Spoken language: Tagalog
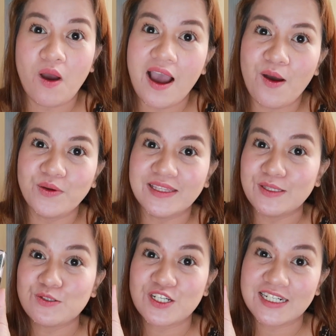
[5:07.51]
Wow,
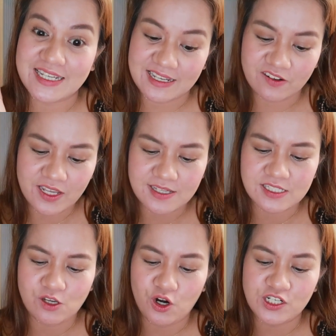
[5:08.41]
hindi daw siya
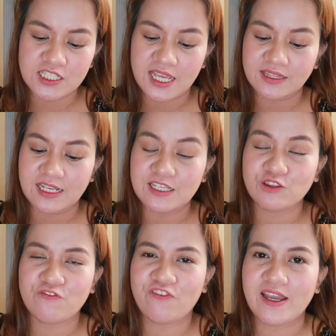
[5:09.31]
nagkikrease or settle
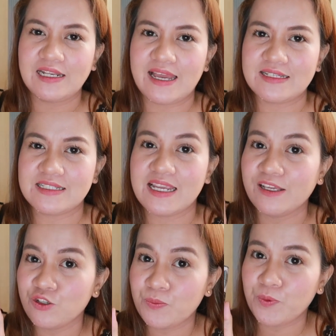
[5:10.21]
into fine lines.
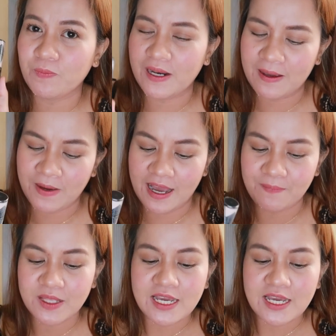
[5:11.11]
Yan yung problema.